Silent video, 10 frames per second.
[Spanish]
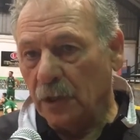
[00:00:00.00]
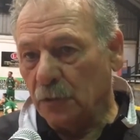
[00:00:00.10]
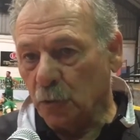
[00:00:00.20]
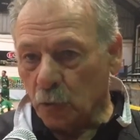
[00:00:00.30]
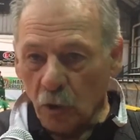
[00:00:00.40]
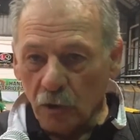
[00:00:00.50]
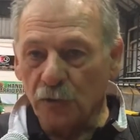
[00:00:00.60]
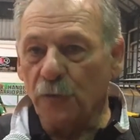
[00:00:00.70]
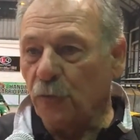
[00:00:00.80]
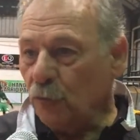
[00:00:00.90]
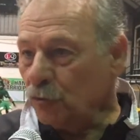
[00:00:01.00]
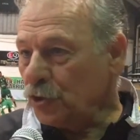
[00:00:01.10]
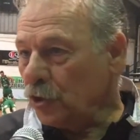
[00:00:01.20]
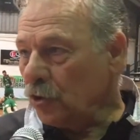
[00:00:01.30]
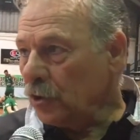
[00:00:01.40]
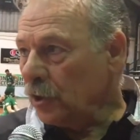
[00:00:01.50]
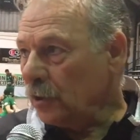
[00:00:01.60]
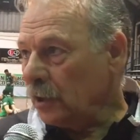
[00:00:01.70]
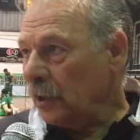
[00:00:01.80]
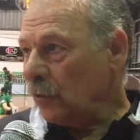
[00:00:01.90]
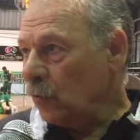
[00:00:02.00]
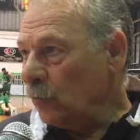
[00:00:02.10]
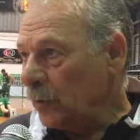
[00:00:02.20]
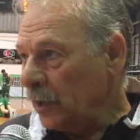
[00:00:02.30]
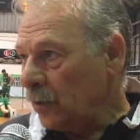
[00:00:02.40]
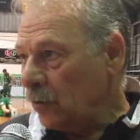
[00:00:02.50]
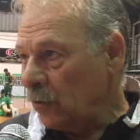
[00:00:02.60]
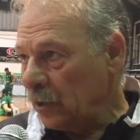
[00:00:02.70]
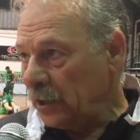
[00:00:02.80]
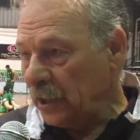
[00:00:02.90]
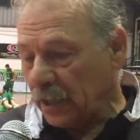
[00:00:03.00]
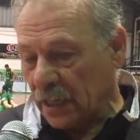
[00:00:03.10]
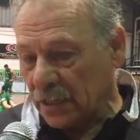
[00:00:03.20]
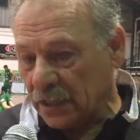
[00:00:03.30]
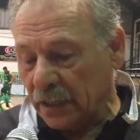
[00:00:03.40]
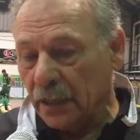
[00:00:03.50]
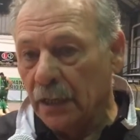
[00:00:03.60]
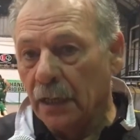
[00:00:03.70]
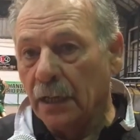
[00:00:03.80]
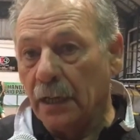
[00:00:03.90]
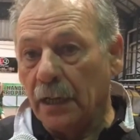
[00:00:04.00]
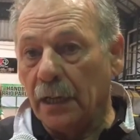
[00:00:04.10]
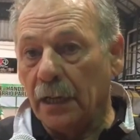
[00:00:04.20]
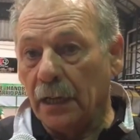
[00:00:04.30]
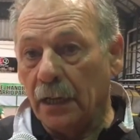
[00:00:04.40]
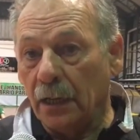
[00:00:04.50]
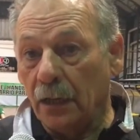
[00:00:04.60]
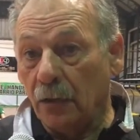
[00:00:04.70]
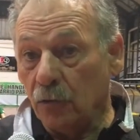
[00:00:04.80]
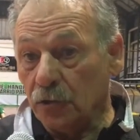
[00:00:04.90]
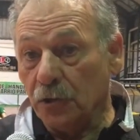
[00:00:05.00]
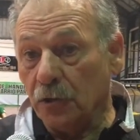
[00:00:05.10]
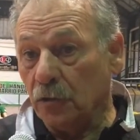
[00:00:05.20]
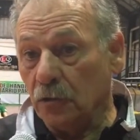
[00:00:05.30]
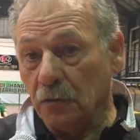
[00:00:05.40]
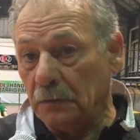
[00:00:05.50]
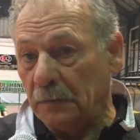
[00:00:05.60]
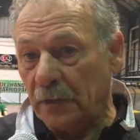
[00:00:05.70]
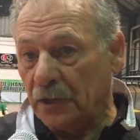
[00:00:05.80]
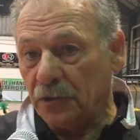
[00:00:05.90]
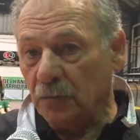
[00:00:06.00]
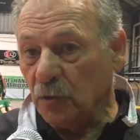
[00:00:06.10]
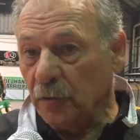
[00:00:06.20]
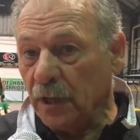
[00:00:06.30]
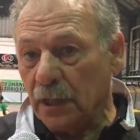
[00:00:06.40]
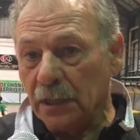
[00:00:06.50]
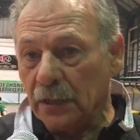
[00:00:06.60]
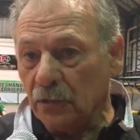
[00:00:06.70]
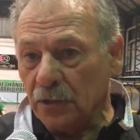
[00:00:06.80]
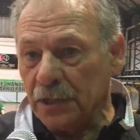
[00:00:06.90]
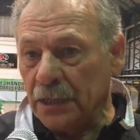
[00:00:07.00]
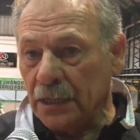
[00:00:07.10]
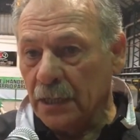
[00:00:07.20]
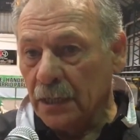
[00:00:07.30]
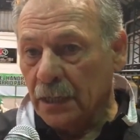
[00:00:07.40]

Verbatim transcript: mm, su rol, su función eh, cumple con lo que tiene que hacer. Eh, Lucio me pareció muy bien esta noche.